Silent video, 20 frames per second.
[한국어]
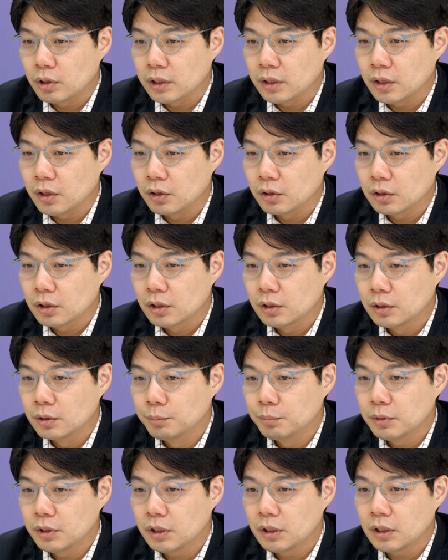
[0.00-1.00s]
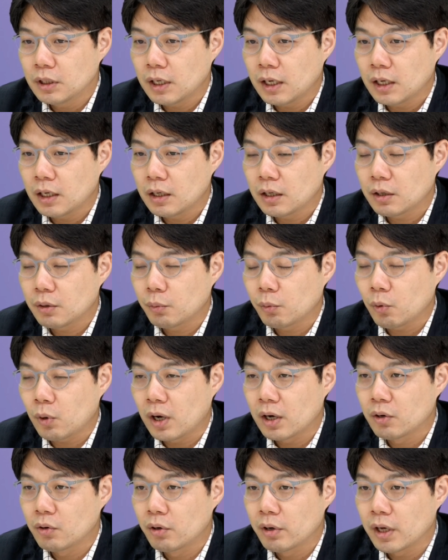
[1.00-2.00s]
같아요. 금리가
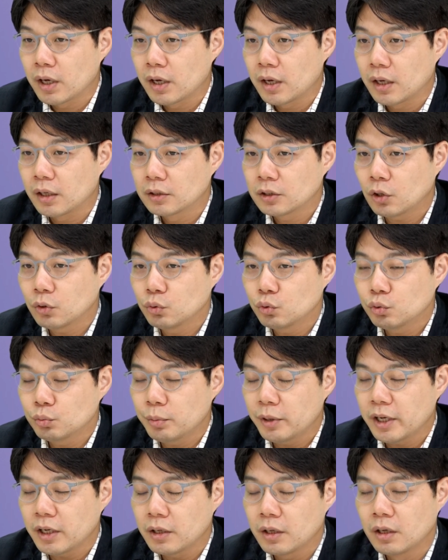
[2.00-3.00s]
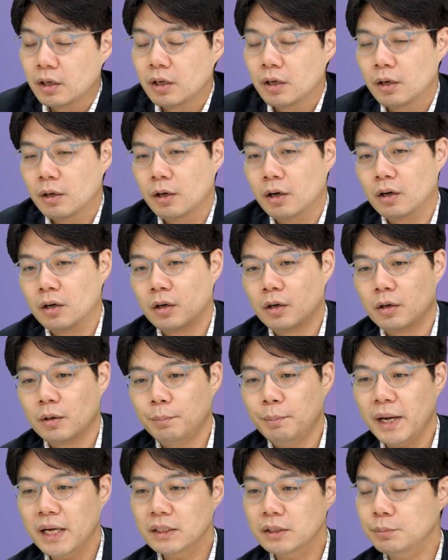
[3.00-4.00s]
과거에 천구백 어,
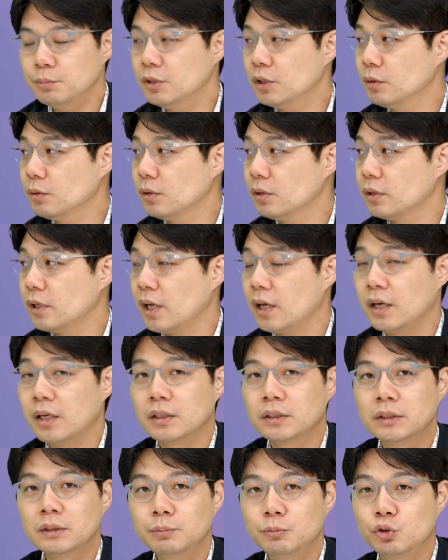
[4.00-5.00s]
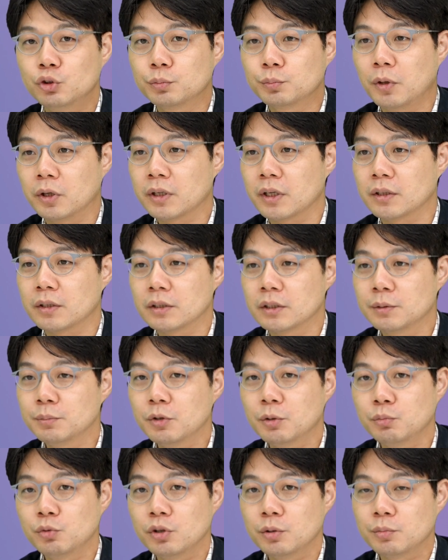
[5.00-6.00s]
팔십 년에 십육 퍼센트, 십
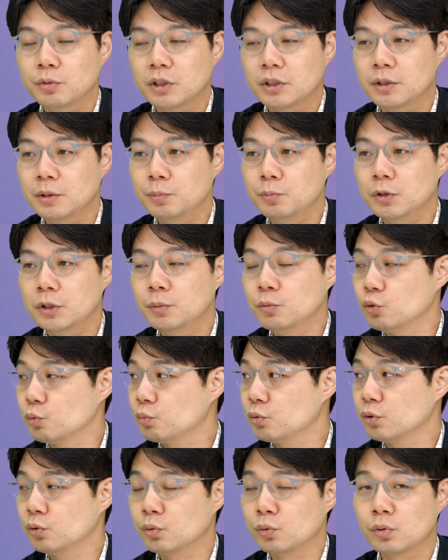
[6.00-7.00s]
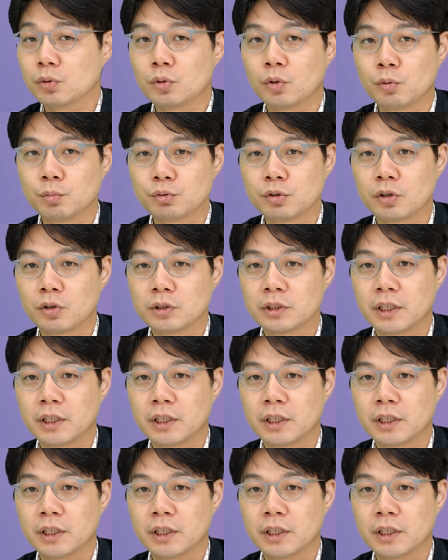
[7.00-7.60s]
년물 금리 십육 퍼센트로부터